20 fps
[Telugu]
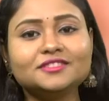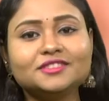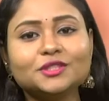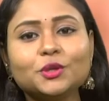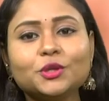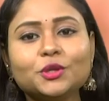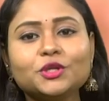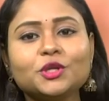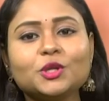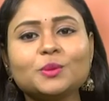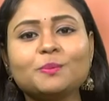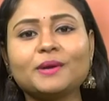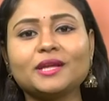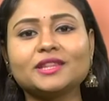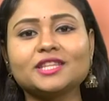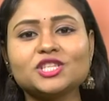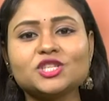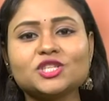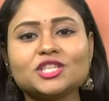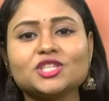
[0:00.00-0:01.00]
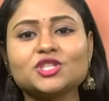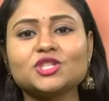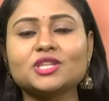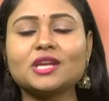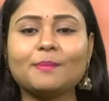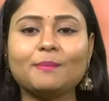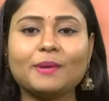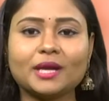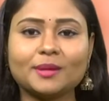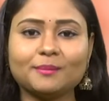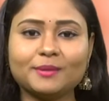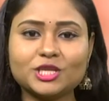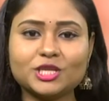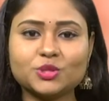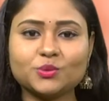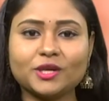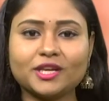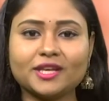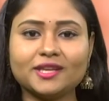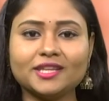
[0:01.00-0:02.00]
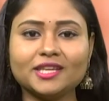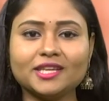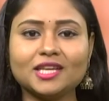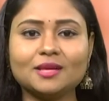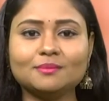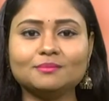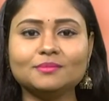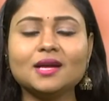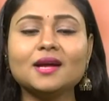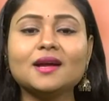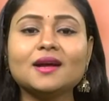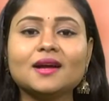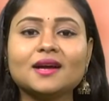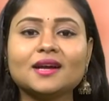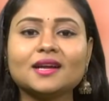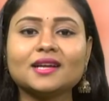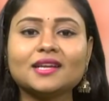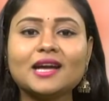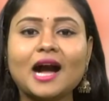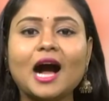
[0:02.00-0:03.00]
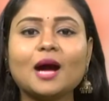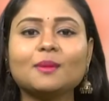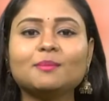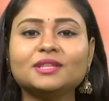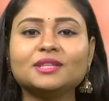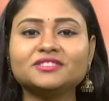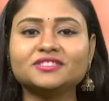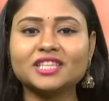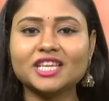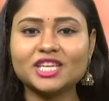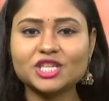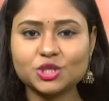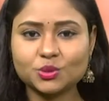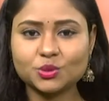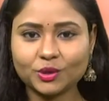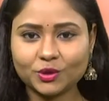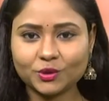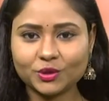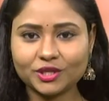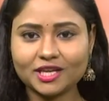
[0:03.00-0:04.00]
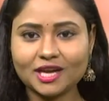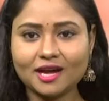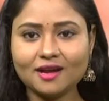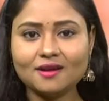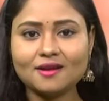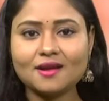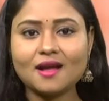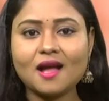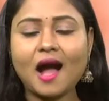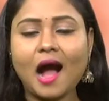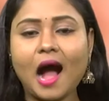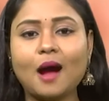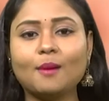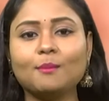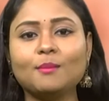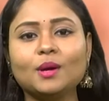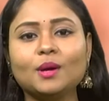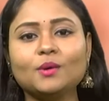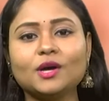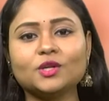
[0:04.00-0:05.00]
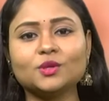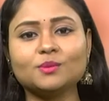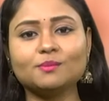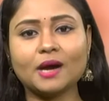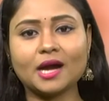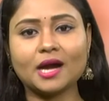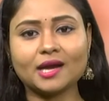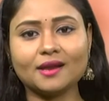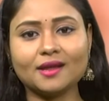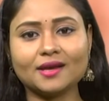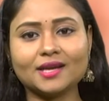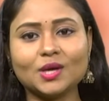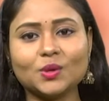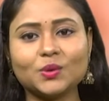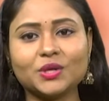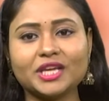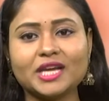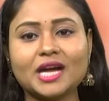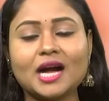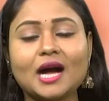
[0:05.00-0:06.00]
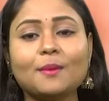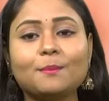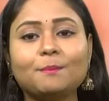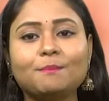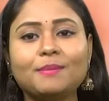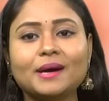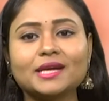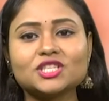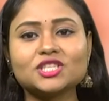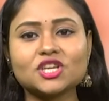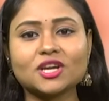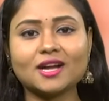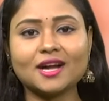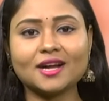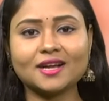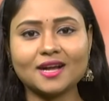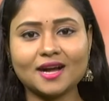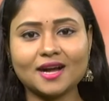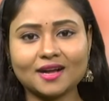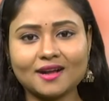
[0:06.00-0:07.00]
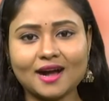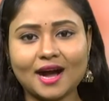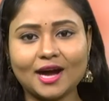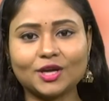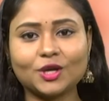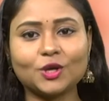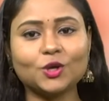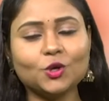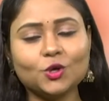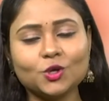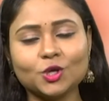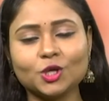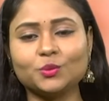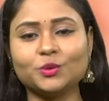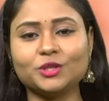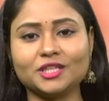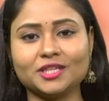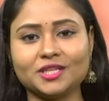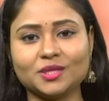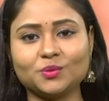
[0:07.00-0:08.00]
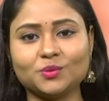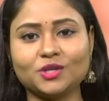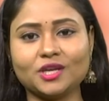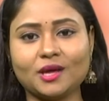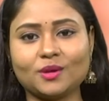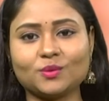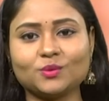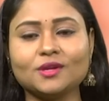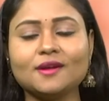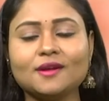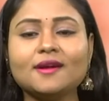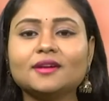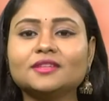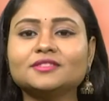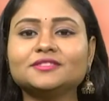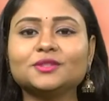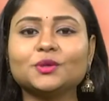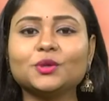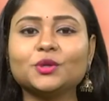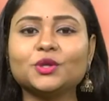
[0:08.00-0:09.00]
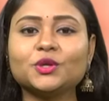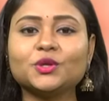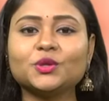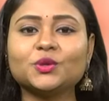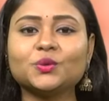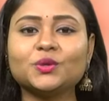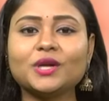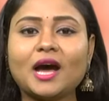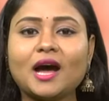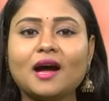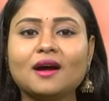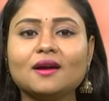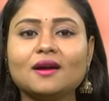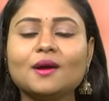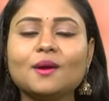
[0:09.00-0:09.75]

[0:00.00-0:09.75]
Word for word: సూర్యుడు ప్రతిష్ఠించిన పరమేశ్వర లింగం గాభస్తీశ్వరుడిగా అమ్మవారు మంగళగౌరిగా పంచగంగా ఘాట్లో కొలువుతీరి ఉన్నారు సూర్యుడు కూడా